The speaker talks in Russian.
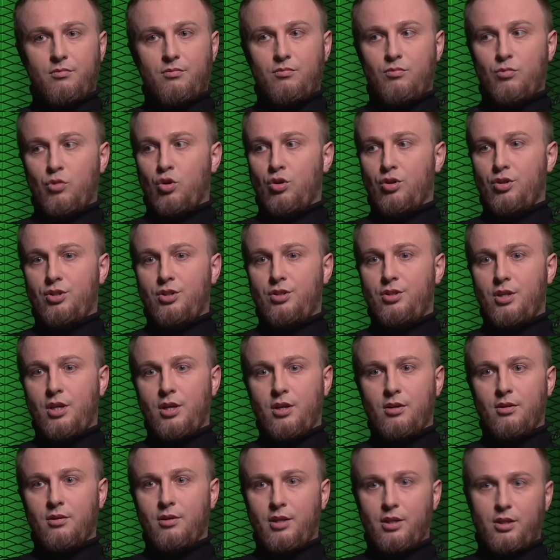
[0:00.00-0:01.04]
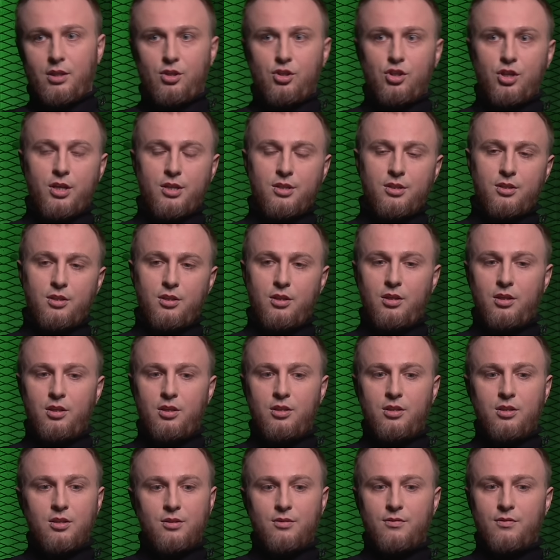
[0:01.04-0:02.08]
много детей. Это счастье. И
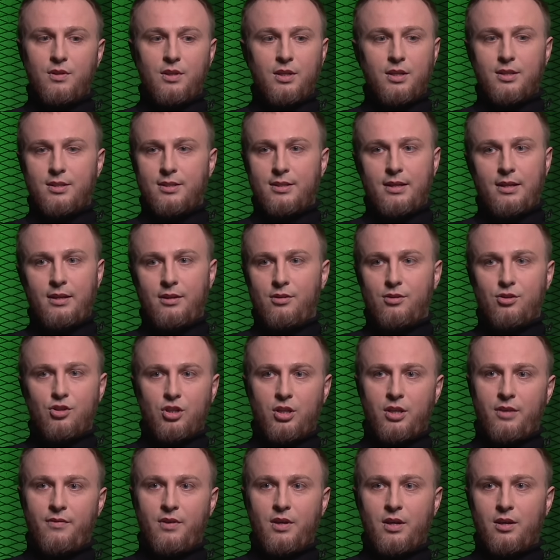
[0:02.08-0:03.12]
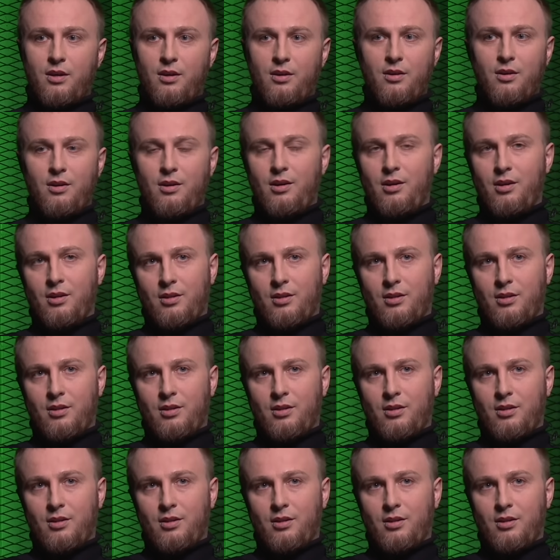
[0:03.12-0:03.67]
единственная цель человека —